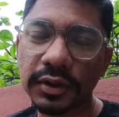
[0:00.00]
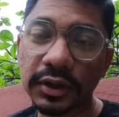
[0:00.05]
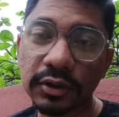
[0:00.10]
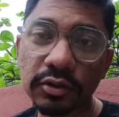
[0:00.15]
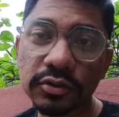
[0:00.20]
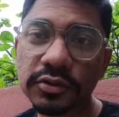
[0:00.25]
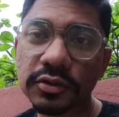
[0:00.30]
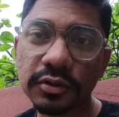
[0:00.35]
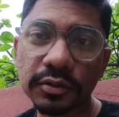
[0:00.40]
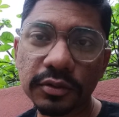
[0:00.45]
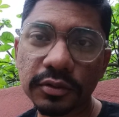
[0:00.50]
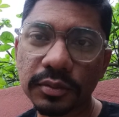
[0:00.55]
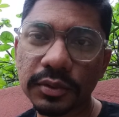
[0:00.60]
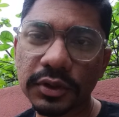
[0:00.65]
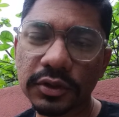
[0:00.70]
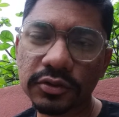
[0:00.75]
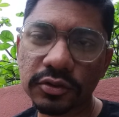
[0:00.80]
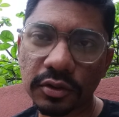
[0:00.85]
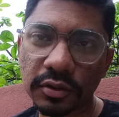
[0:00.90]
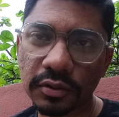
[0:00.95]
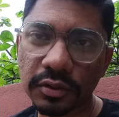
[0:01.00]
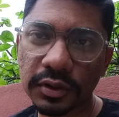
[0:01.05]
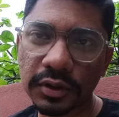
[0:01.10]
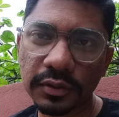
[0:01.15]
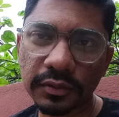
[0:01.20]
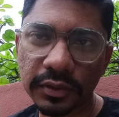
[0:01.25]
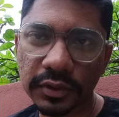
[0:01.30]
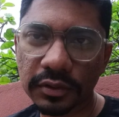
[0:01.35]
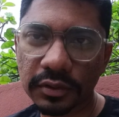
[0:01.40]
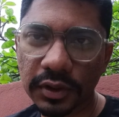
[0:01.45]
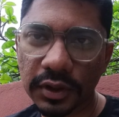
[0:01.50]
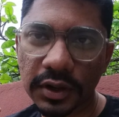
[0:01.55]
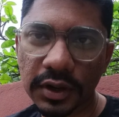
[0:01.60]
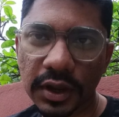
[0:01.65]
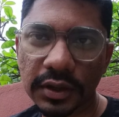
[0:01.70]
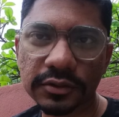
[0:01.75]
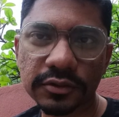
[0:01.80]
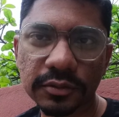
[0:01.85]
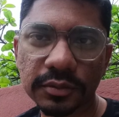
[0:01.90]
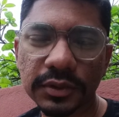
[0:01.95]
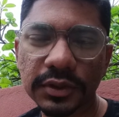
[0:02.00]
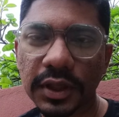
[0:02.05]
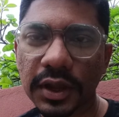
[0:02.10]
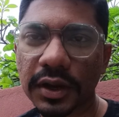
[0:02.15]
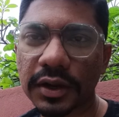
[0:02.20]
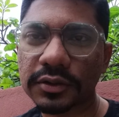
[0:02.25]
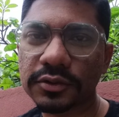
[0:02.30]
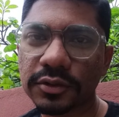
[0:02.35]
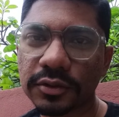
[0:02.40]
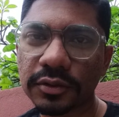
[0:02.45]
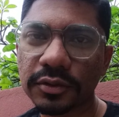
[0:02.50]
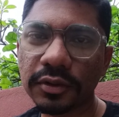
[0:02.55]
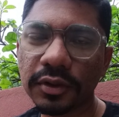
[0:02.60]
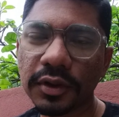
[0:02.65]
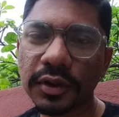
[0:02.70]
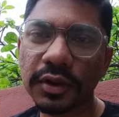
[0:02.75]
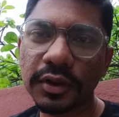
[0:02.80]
রিকোয়েস্ট করবো তোমাদের সকলকে ভিডিওটা লাস্ট অবধি থাকার জন্য